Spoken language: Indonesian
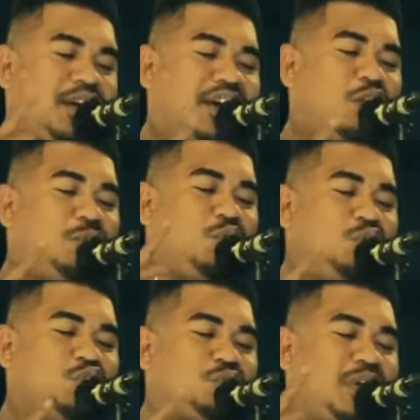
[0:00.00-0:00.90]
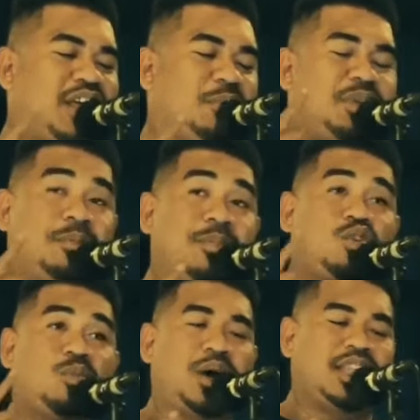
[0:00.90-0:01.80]
engkau mengutus mereka
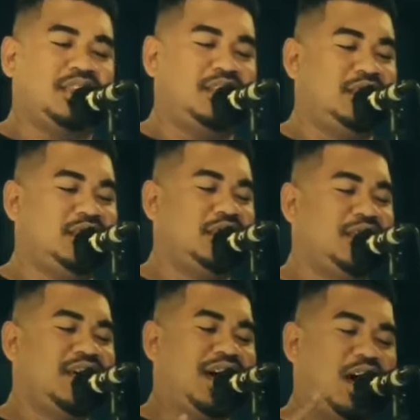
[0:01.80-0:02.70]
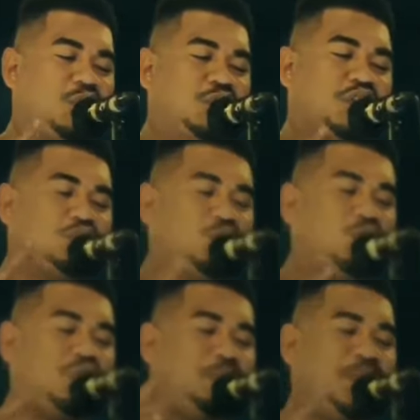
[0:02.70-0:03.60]
menembakku mati. Aku
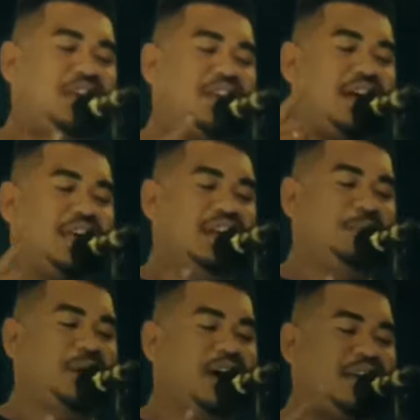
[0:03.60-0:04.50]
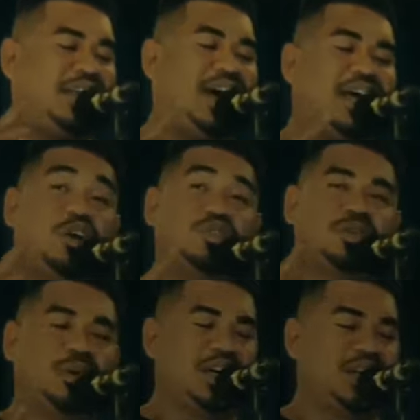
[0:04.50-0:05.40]
tersungkur di pinggir air limbah yang kau
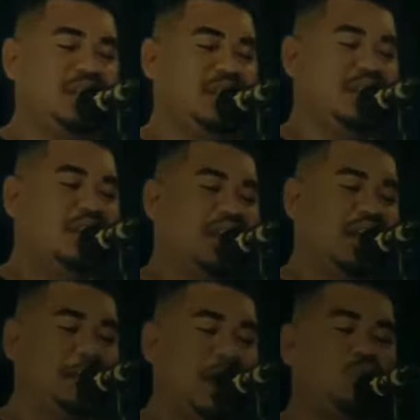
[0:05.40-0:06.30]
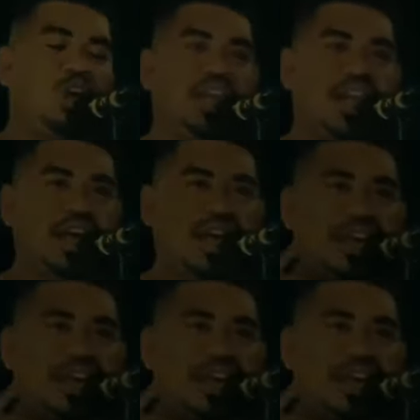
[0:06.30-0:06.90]
cemari. Namaku adalah